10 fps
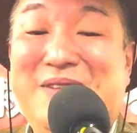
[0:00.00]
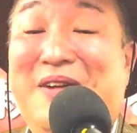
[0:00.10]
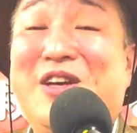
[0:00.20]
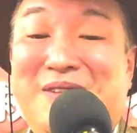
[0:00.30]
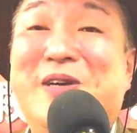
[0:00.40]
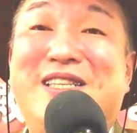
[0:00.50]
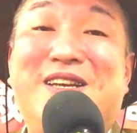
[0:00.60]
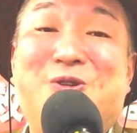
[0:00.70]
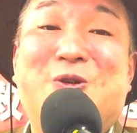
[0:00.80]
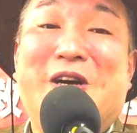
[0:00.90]
今恵ま
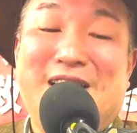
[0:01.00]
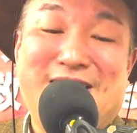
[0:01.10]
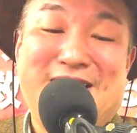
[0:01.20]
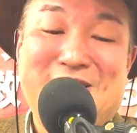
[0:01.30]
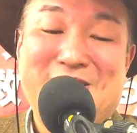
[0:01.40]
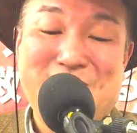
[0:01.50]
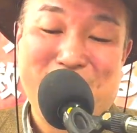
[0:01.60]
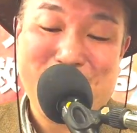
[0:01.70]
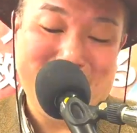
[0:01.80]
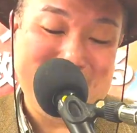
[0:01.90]
れていることを感謝する
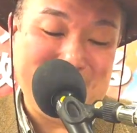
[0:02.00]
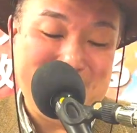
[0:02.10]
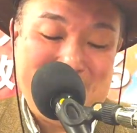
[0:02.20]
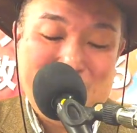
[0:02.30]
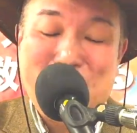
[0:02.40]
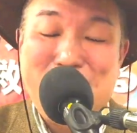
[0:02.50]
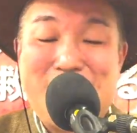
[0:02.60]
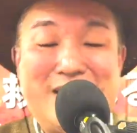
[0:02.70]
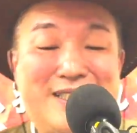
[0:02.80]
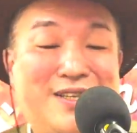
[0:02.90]
とともに神が
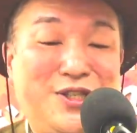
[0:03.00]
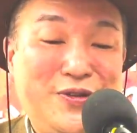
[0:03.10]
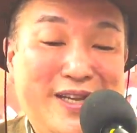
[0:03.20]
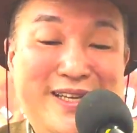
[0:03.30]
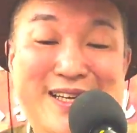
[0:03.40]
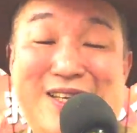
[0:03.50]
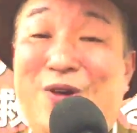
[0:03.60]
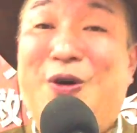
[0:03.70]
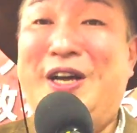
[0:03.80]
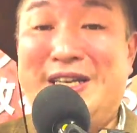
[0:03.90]
喜んでくださるそんな生き
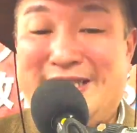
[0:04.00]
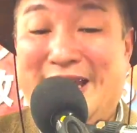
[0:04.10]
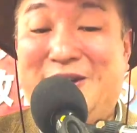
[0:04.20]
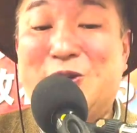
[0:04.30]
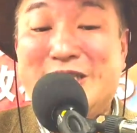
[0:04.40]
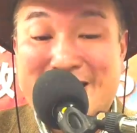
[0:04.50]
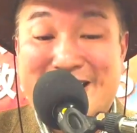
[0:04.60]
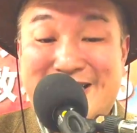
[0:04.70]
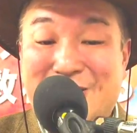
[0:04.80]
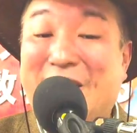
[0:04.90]
方をしていこう
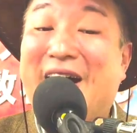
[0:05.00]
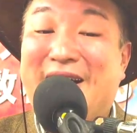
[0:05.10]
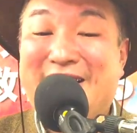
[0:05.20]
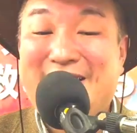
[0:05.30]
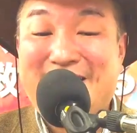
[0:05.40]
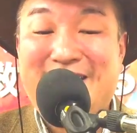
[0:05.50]
じゃないでしょうか